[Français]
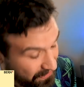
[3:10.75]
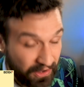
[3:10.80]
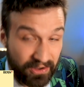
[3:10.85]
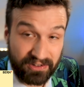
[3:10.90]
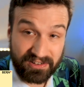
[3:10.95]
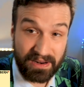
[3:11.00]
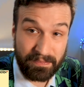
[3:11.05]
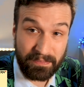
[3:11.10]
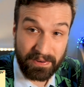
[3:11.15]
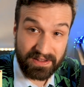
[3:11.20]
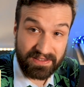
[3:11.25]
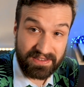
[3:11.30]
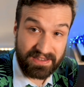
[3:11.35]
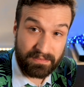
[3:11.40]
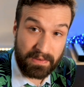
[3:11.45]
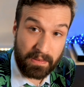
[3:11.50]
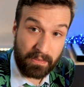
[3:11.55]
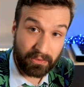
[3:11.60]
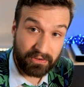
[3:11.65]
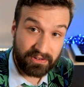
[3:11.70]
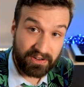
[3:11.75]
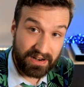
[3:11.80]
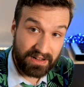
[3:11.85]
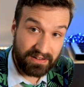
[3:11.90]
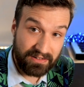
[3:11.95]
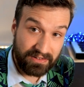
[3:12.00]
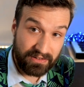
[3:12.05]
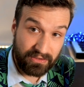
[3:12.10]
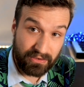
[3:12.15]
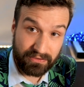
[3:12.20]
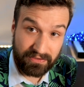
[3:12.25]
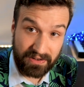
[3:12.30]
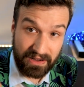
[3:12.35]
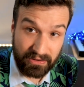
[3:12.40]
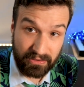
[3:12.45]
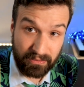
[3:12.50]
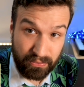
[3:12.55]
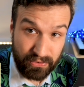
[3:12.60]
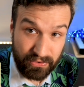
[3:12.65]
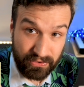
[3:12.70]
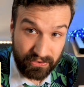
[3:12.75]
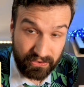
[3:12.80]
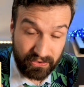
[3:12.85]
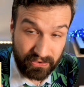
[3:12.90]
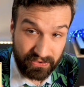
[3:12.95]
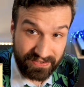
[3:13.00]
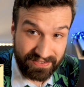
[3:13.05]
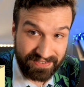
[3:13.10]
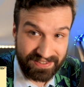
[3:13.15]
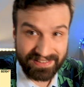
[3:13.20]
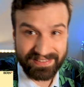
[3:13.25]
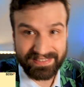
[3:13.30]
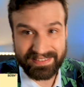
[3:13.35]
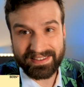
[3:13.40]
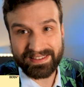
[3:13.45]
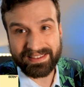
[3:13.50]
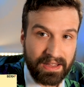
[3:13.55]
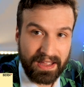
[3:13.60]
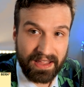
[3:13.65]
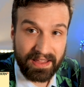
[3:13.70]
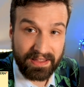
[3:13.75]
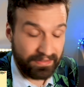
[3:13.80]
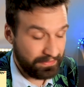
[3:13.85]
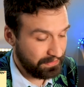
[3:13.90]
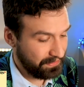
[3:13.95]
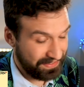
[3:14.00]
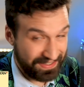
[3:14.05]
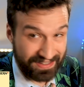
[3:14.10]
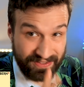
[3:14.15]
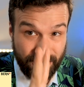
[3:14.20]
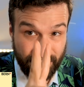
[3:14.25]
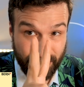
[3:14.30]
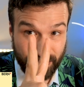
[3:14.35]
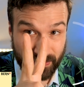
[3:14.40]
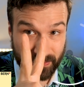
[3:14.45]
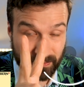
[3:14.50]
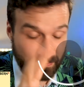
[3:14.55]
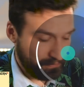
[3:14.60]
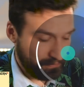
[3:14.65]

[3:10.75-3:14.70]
D'ailleurs, je l'ai pas dit, mais mon challenge, c'est de faire plus que 7. Allez, question 2.